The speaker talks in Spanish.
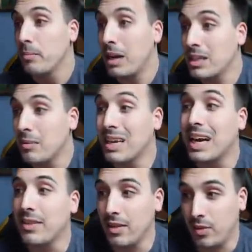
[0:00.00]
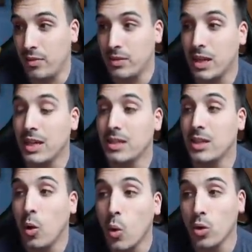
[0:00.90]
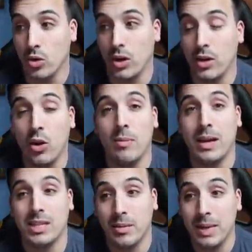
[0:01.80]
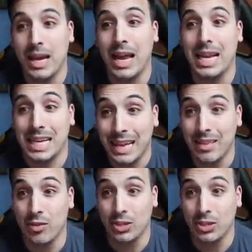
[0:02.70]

Barça B Cádiz, 3-1 ganó el Barça B al Cádiz.